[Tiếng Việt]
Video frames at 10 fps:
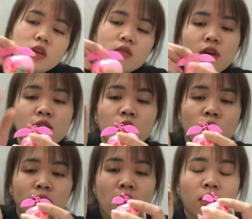và phần quả
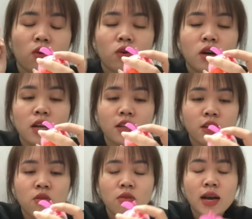táo này có rất là
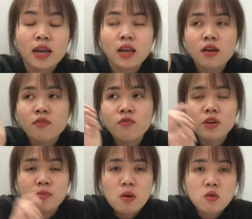nhiều cái ờ,
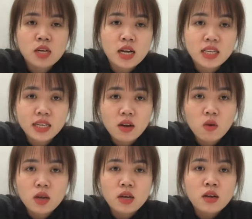phần màu sắc khác nhau
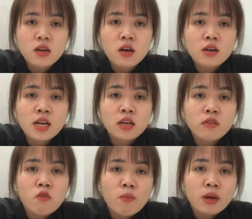ở đây
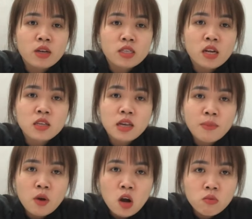của mình nó sẽ là dạng
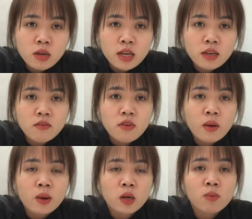màu hồng này và các
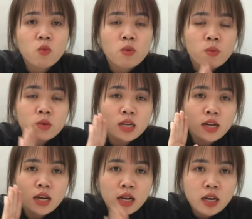bạn có thể mua màu xanh
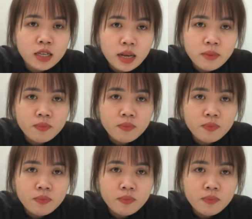lá cây này